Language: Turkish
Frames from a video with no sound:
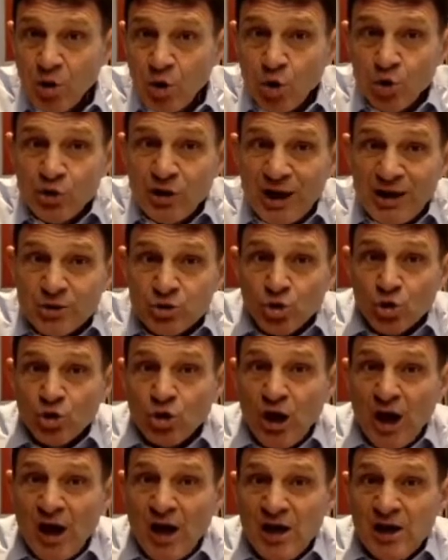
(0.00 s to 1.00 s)
Ondan
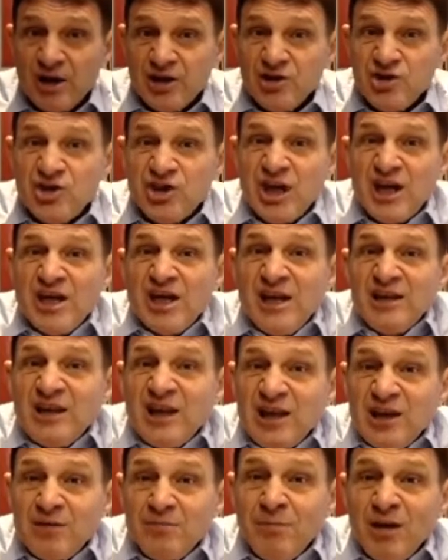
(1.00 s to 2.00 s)
sonra
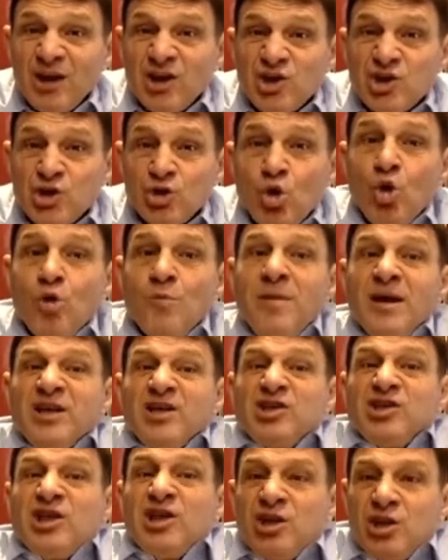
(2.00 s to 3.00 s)
cennete gitmek için
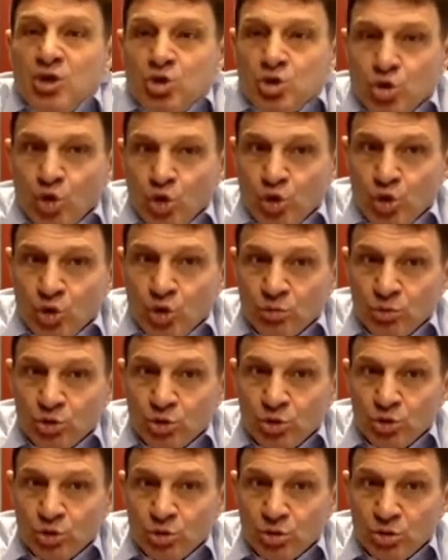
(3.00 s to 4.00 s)
ölmek istediğini
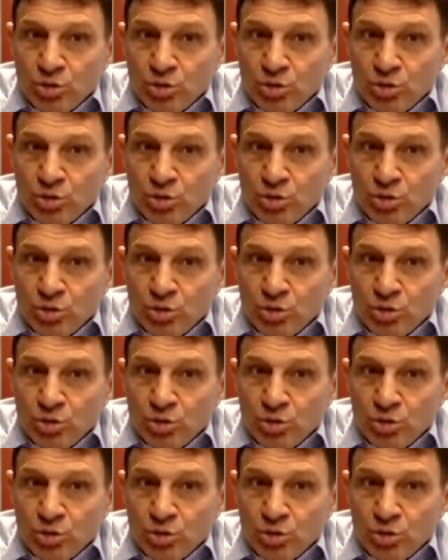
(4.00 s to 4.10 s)
söylüyormuş.